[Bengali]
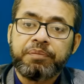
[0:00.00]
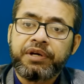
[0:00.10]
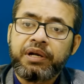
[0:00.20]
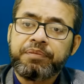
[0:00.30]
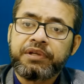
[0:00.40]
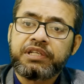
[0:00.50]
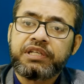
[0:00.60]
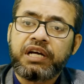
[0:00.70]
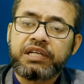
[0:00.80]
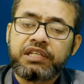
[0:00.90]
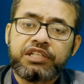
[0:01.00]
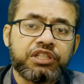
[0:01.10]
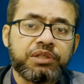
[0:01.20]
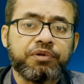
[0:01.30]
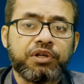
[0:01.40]
আপনারা আপনাদের ডাক্তারের
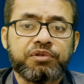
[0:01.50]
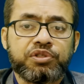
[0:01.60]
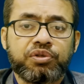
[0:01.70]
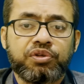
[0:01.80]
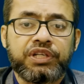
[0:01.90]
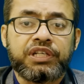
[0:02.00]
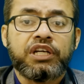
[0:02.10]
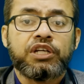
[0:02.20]
সাথে পরামর্শ করেই